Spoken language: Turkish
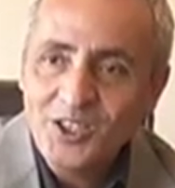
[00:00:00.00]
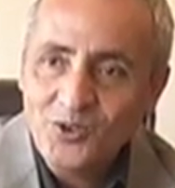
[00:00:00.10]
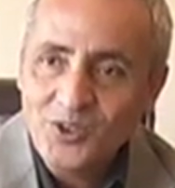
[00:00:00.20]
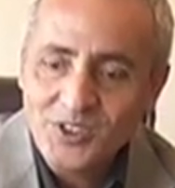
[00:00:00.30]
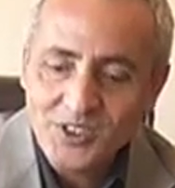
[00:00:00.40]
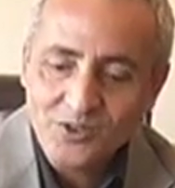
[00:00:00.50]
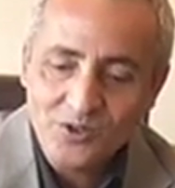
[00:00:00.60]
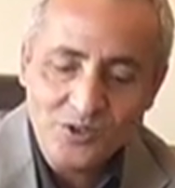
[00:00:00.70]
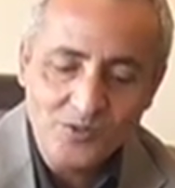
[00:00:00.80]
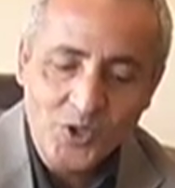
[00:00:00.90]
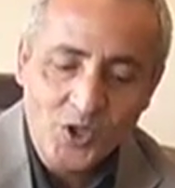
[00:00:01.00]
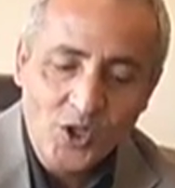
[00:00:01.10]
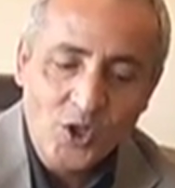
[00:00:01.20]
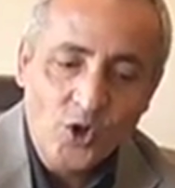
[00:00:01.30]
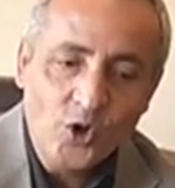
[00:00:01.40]
tüketiciye deyim
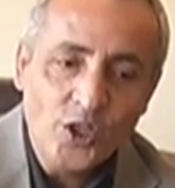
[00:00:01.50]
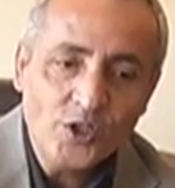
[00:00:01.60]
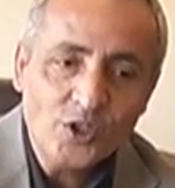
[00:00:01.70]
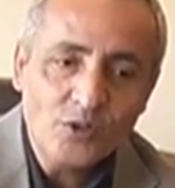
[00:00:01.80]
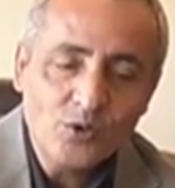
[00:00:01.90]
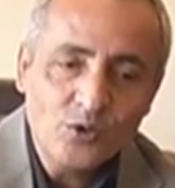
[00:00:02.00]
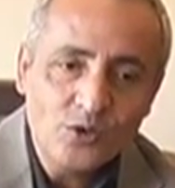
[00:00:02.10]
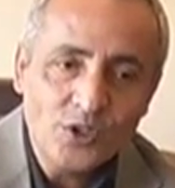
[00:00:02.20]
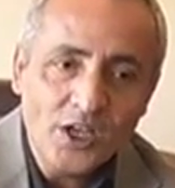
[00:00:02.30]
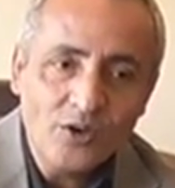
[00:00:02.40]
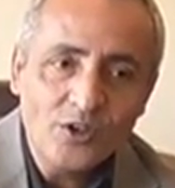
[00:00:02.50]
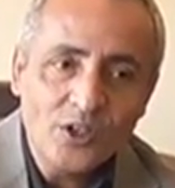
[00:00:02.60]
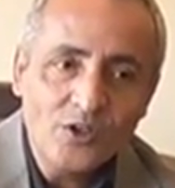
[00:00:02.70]
yerinde ise sağlık sunuluyor.